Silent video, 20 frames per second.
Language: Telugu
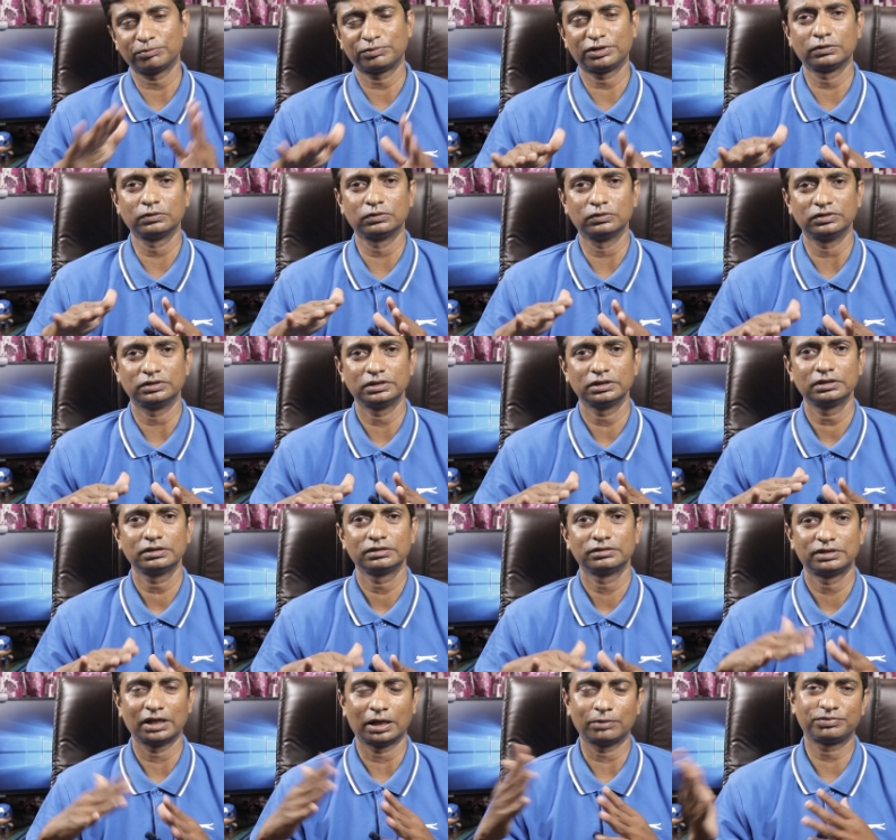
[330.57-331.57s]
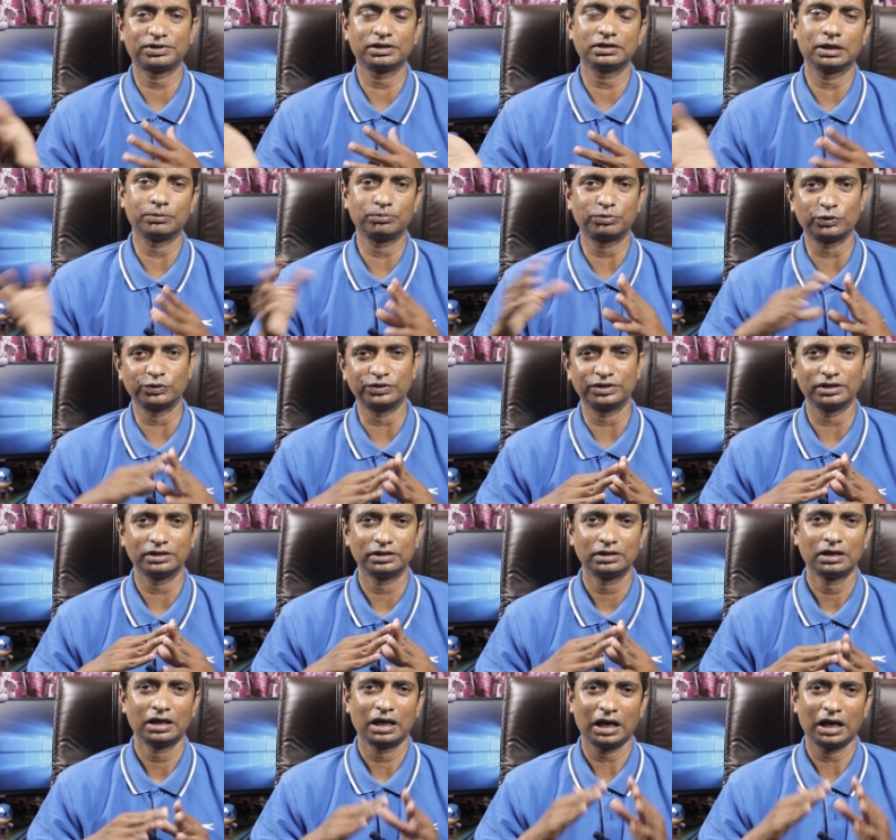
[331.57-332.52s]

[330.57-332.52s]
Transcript: శాంసంగ్ నుంచి శాంసంగ్ ఎం ట్వంటీ